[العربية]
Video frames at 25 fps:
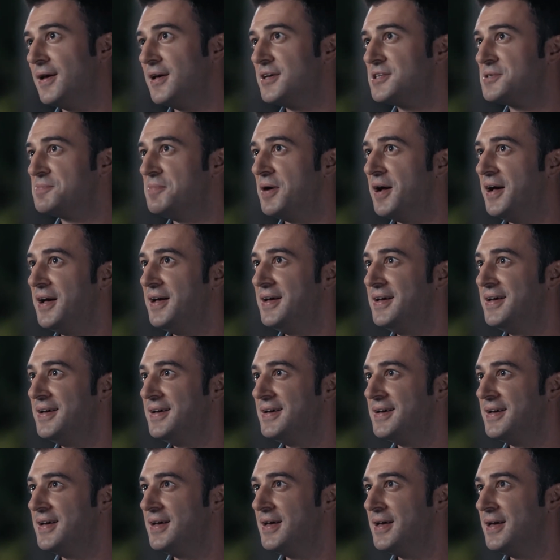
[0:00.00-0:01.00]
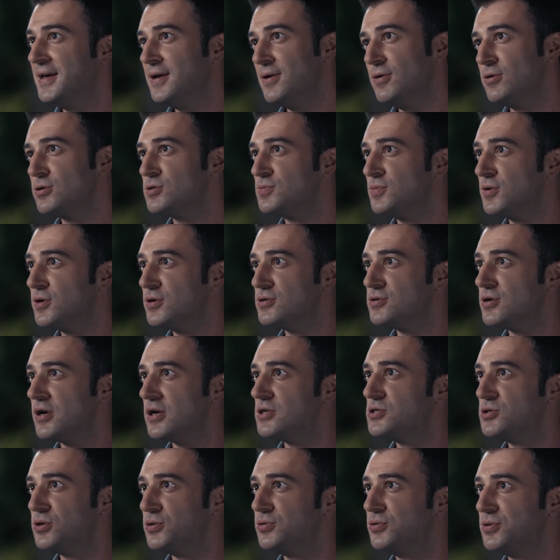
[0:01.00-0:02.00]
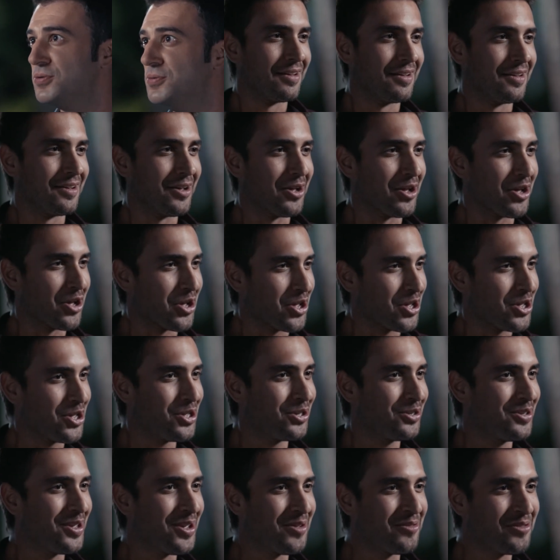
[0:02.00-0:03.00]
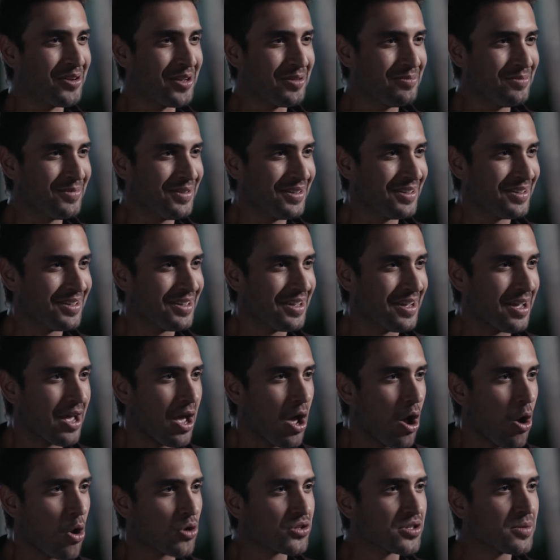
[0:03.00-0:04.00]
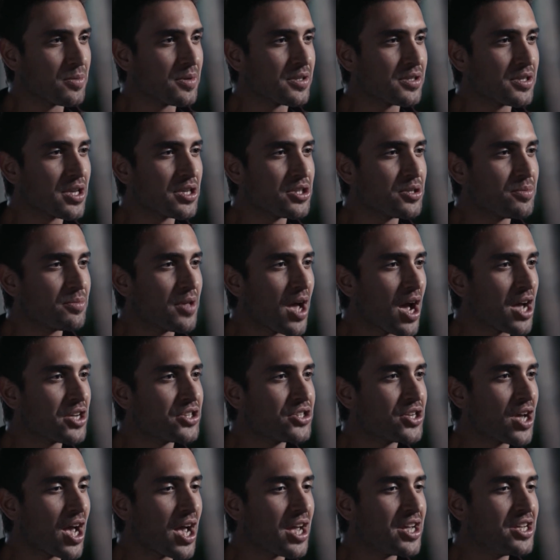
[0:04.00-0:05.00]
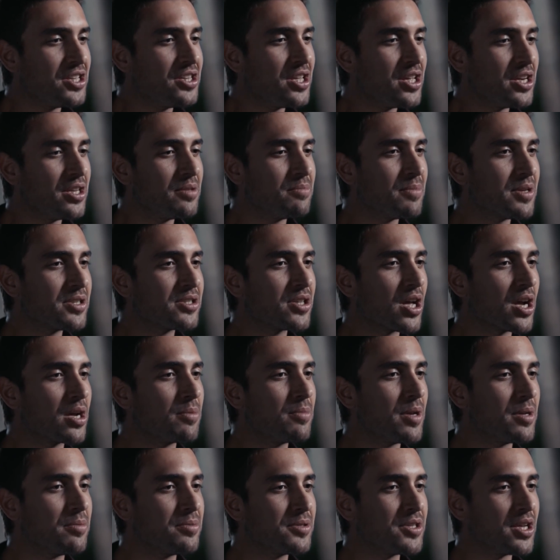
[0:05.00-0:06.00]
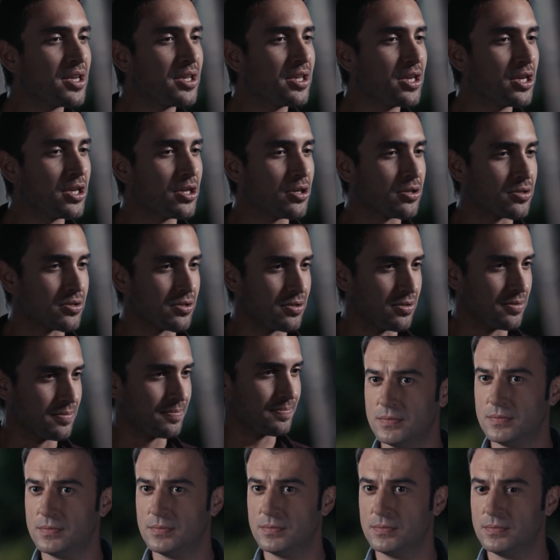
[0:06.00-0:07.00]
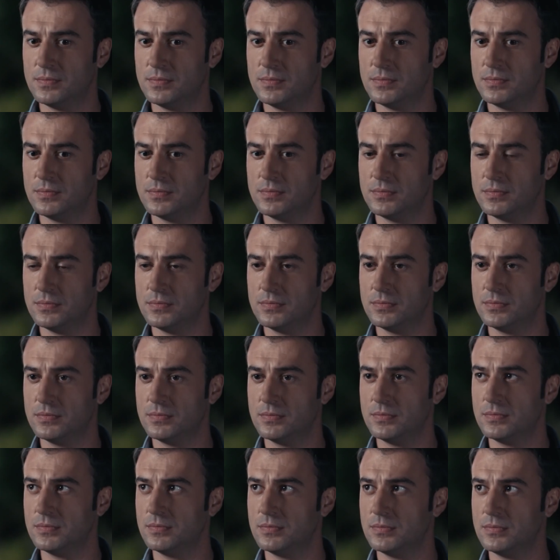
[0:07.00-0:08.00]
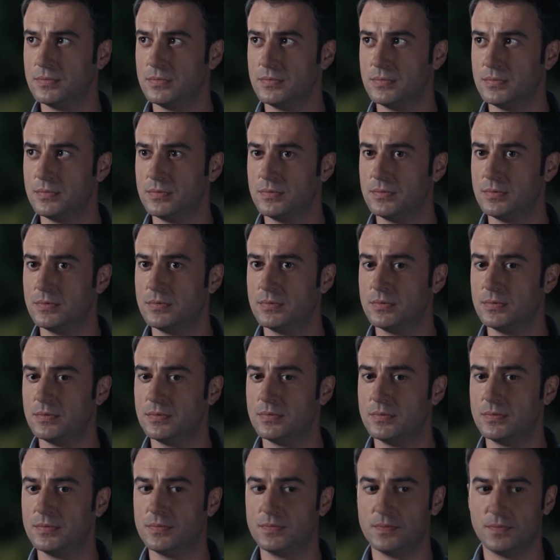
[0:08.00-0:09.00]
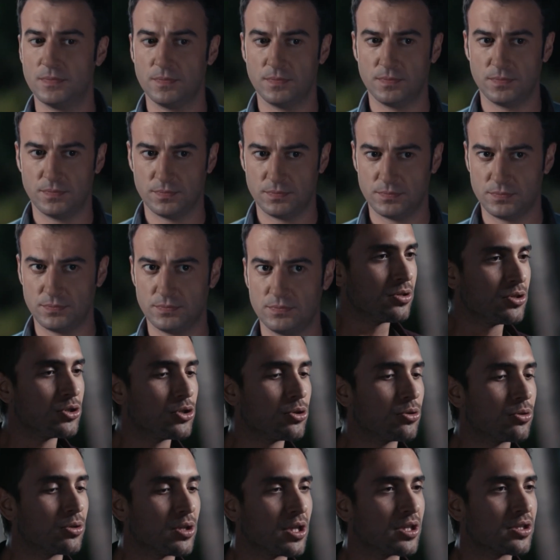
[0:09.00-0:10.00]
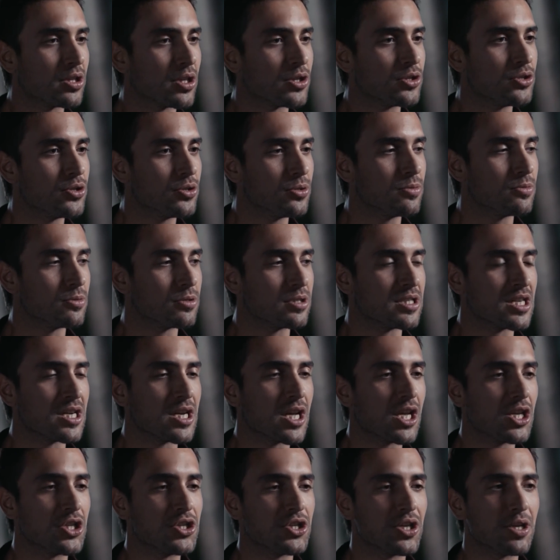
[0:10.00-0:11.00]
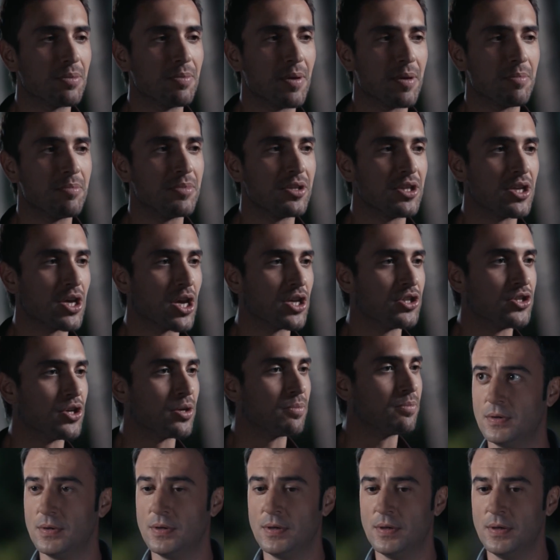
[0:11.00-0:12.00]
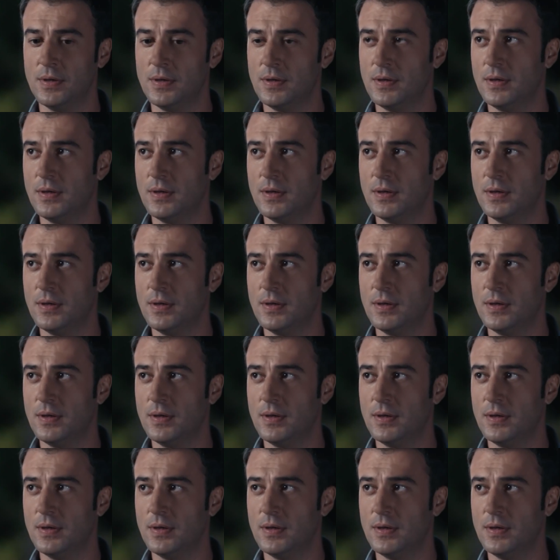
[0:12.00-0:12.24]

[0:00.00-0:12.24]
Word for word: أسماء عم تخبر الشيخ عثمان وهي تحقق حلمك أول ما توصل على الضيعة بتروح وبتلبس طقم مرتب وحلو وجيب معك محابس وشوكولا وباقة ورد وأنا رح كون معك فلا تخاف من شي ولا تاكل هم